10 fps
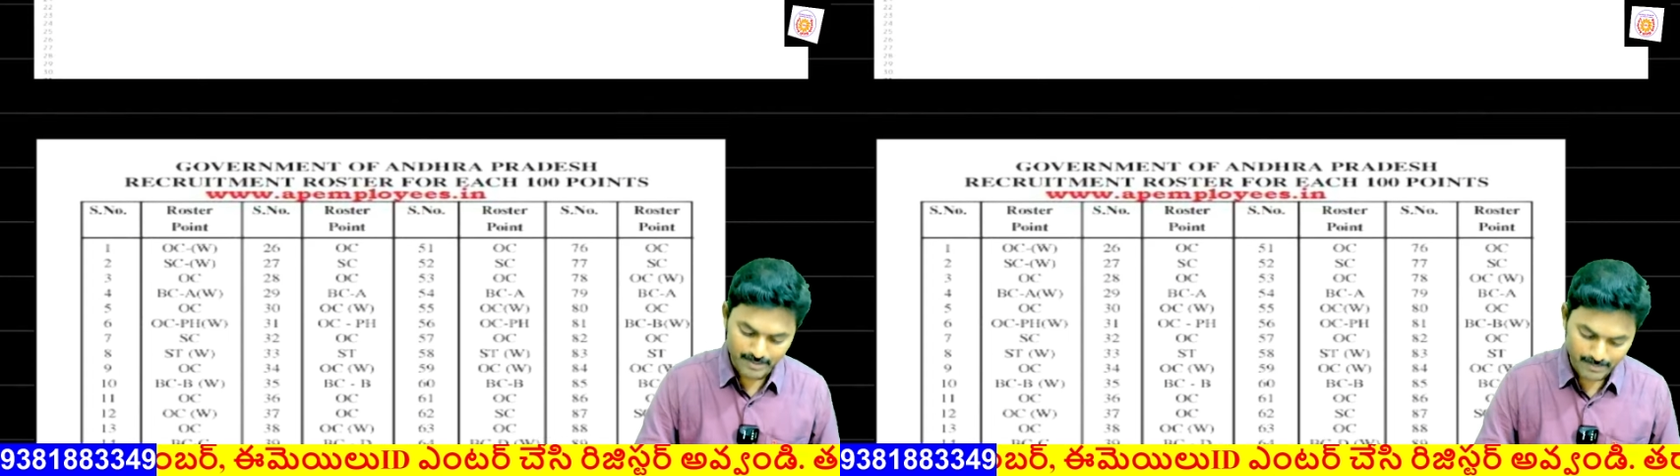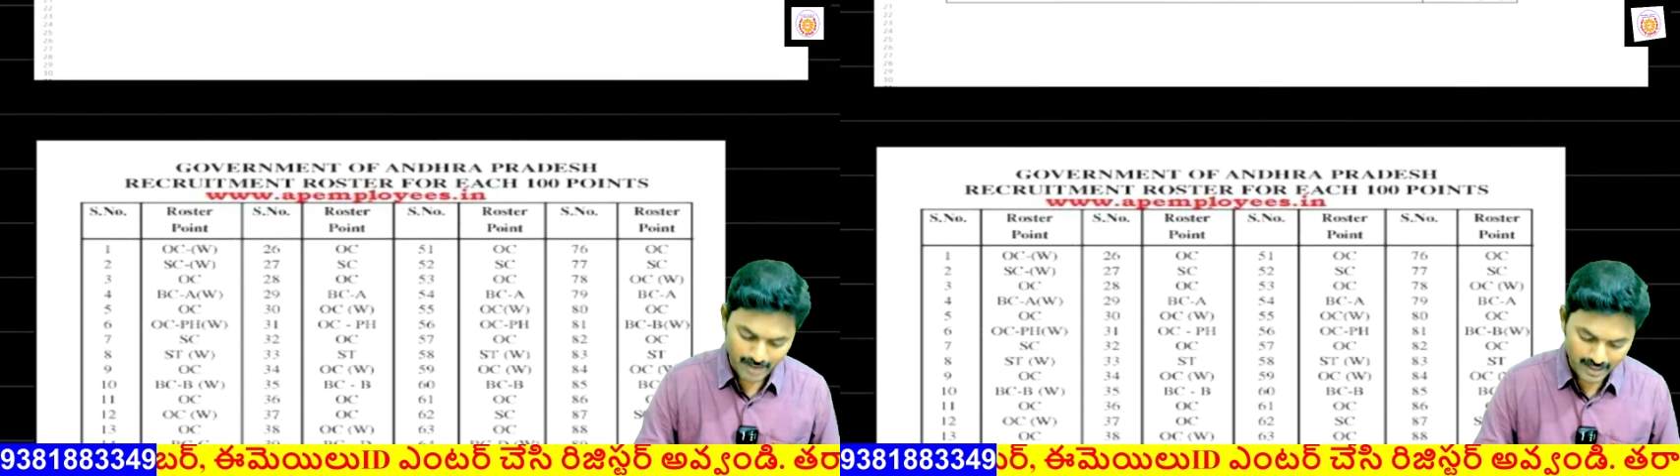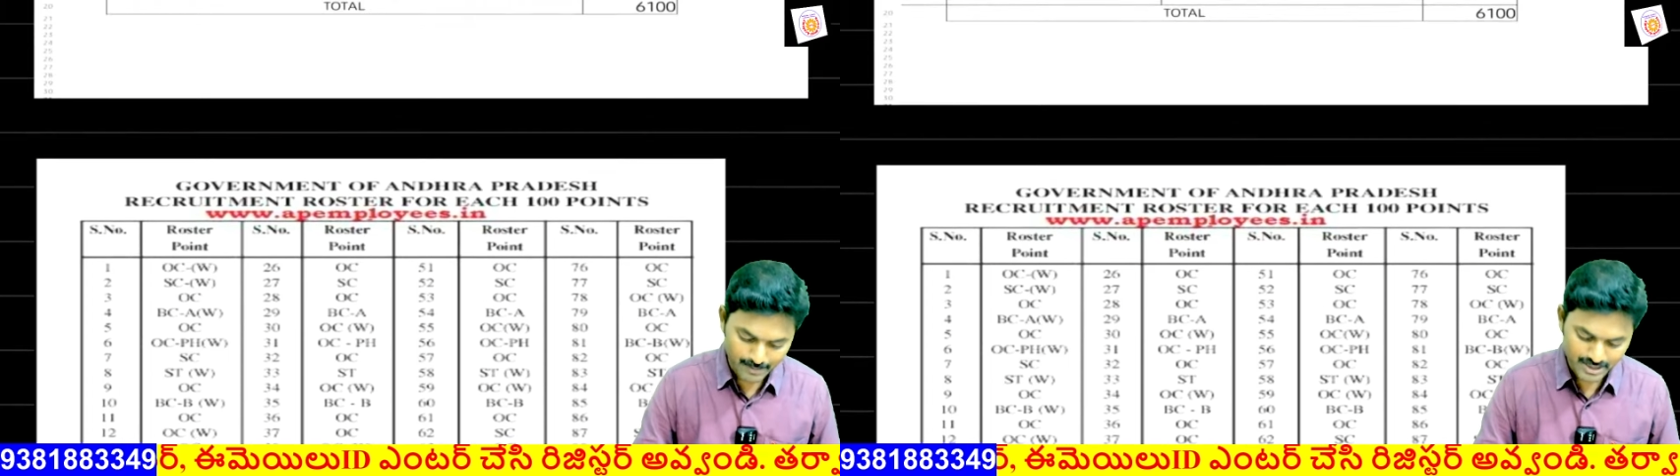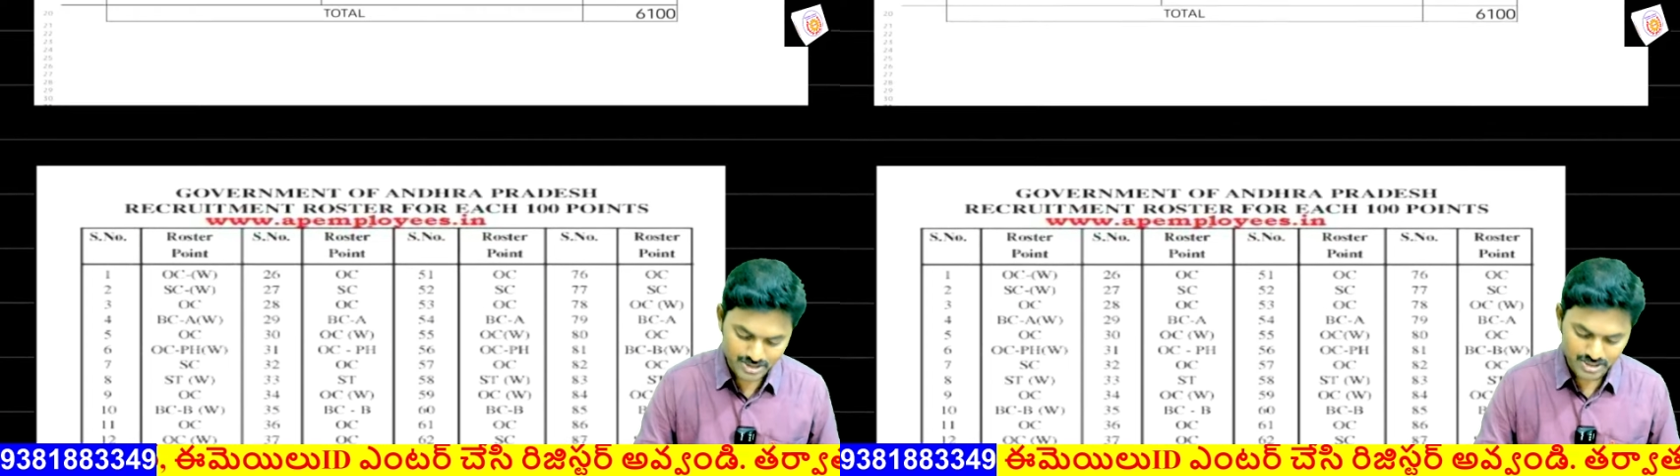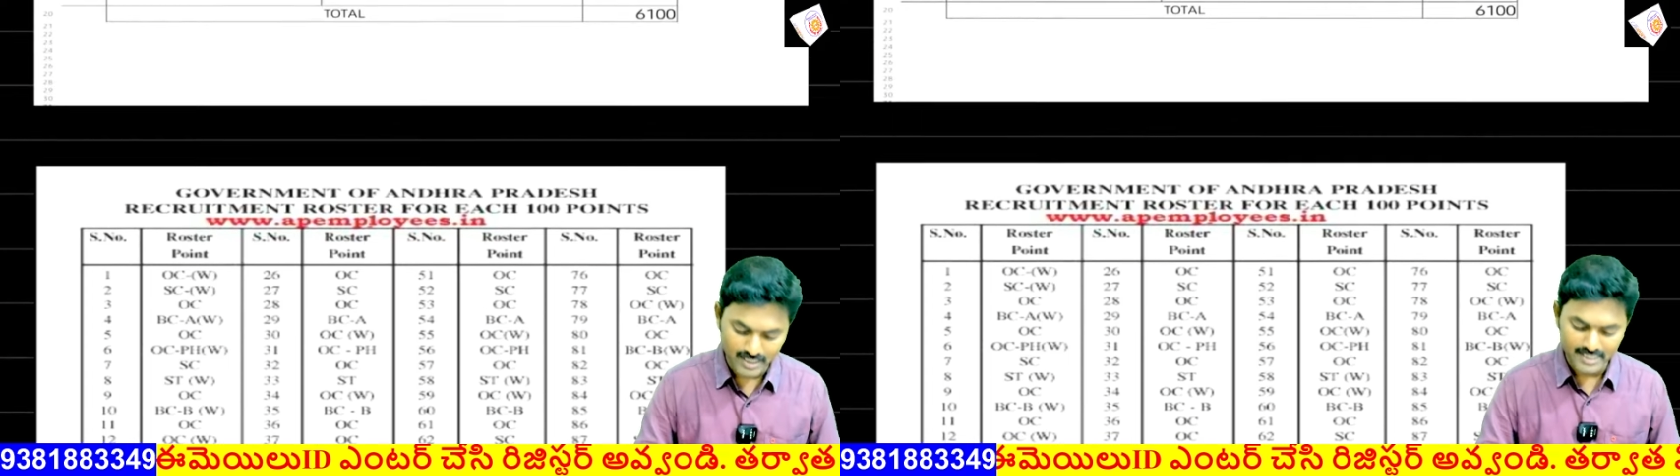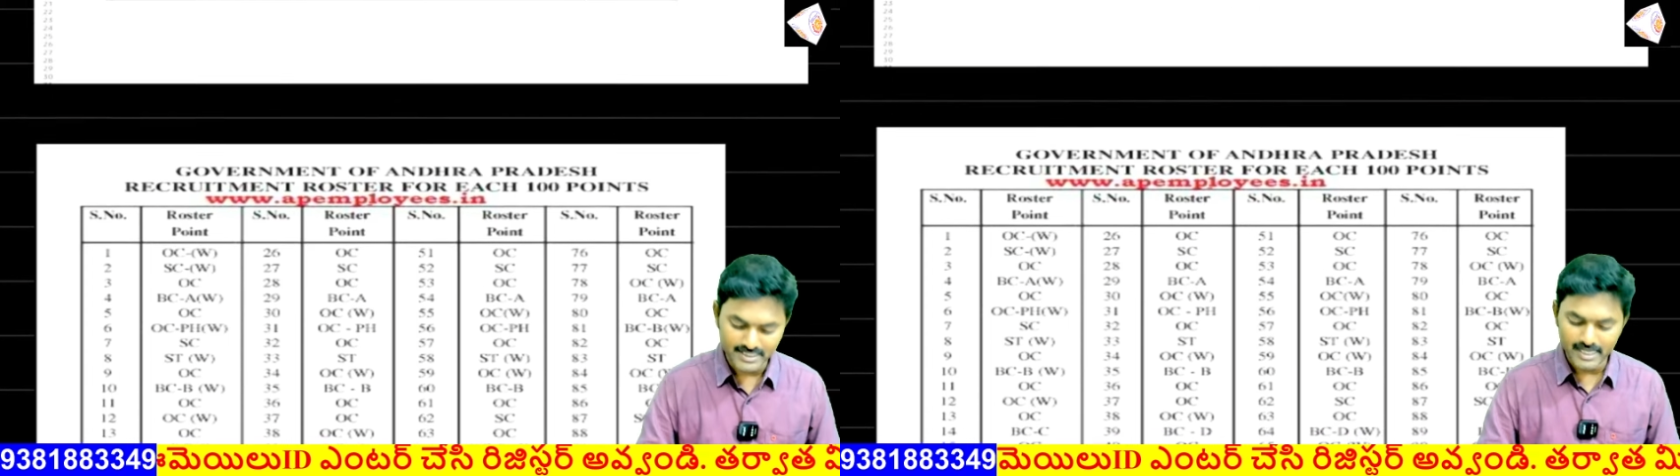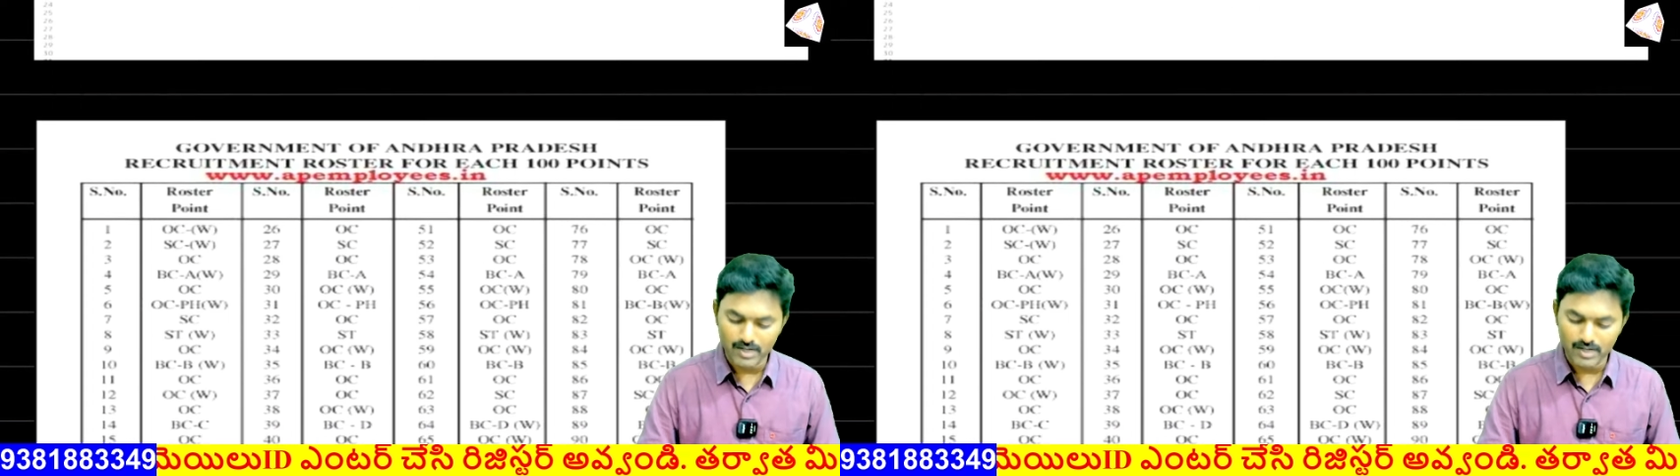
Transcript: మీరు బాగా గమనించినట్లయితే